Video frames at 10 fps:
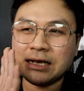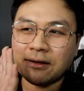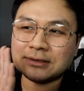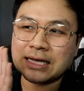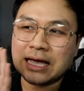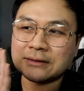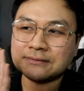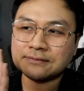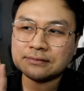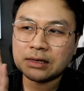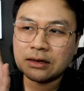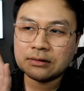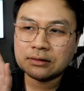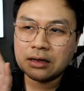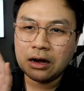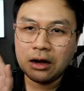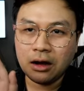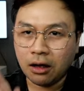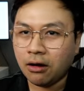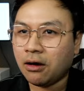เราจะ
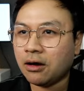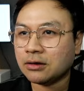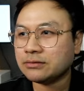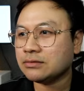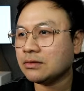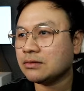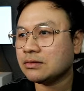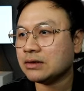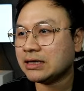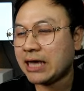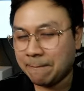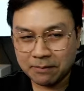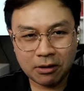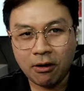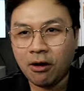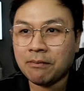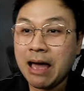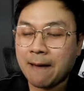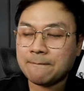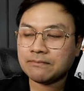รอเก็บของ
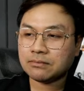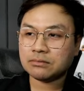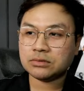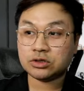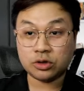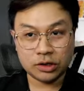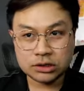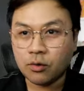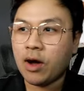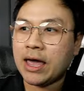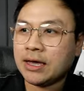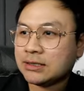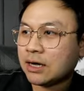แบบสวยๆจัง